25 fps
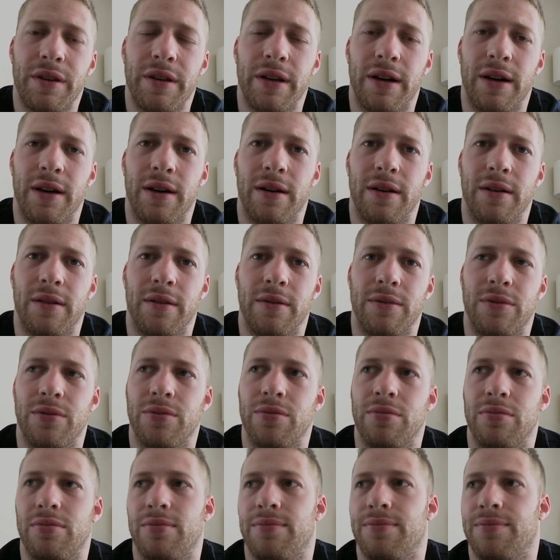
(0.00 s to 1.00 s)
da
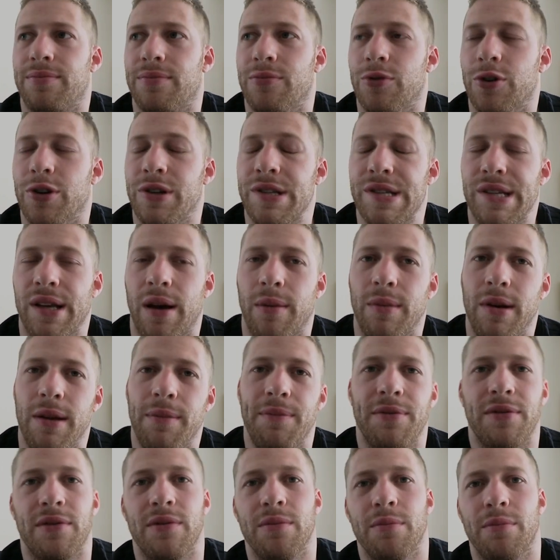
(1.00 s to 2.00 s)
würden sie am
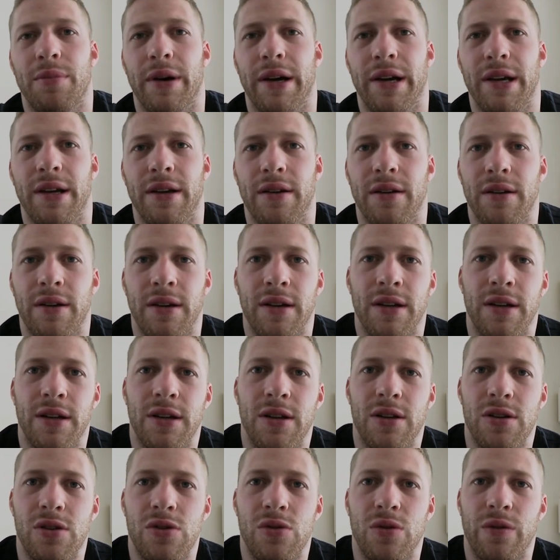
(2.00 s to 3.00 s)
liebsten bei
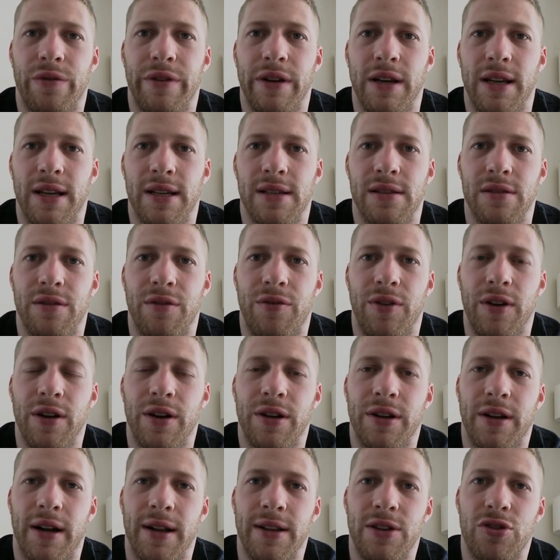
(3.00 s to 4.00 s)
zu viel Essen
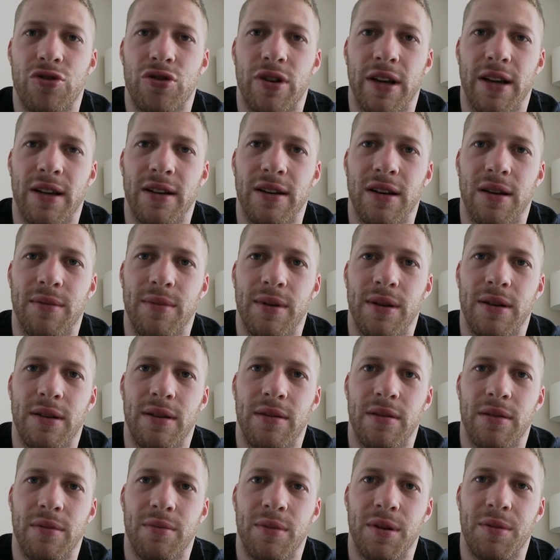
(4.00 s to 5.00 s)
Finger in den Hals stecken,
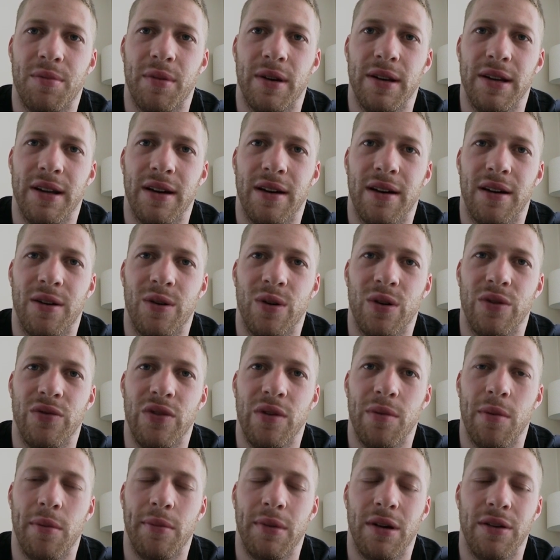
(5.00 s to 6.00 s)
damit, damit man ja
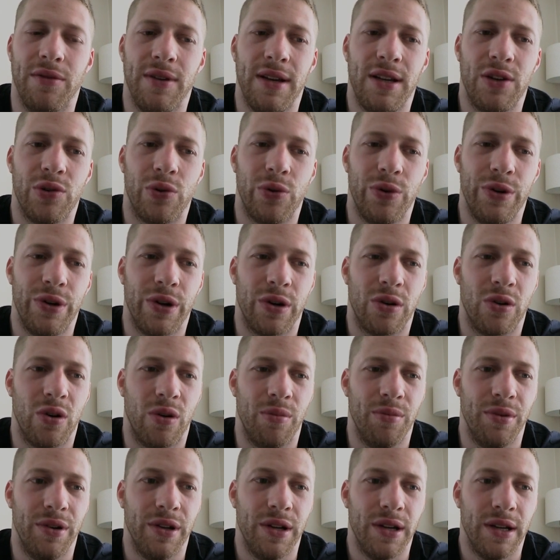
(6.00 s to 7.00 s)
irgendwie mit dem Gewicht
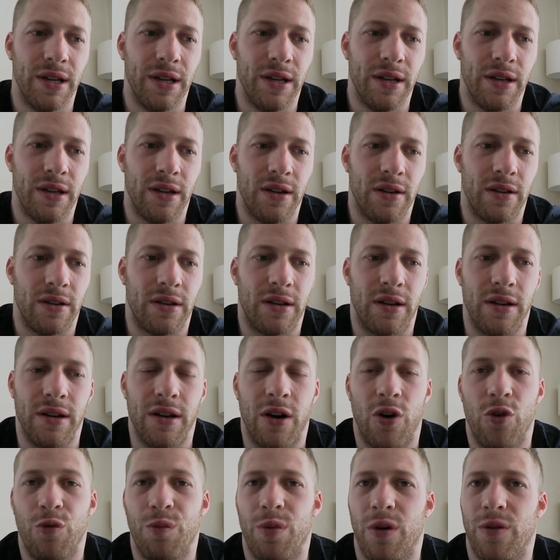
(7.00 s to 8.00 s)
runterkommt. In
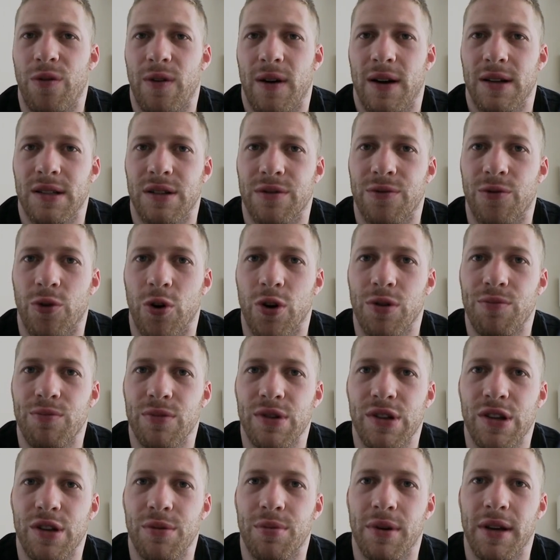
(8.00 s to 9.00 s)
der Aufbauphase freut
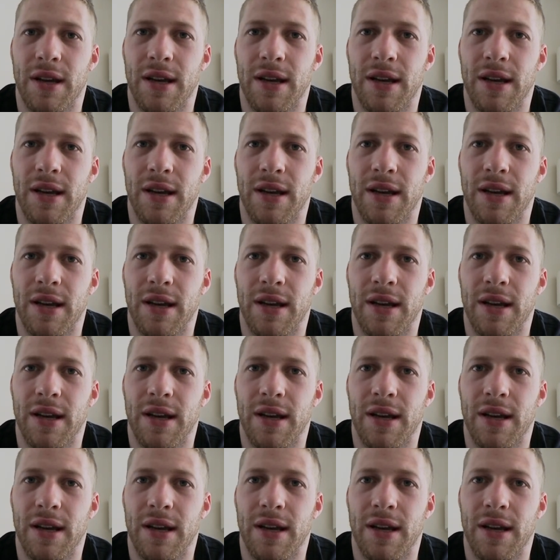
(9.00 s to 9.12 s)
man sich über